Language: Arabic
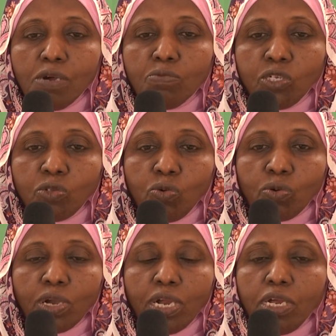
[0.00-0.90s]

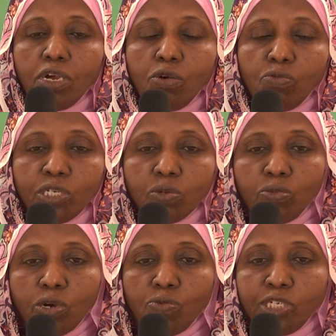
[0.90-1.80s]
وبشكر
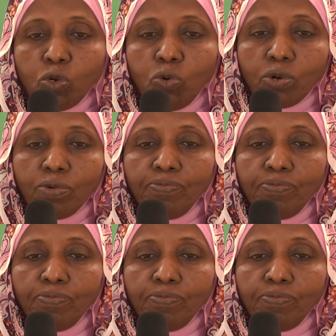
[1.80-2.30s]
وبشكر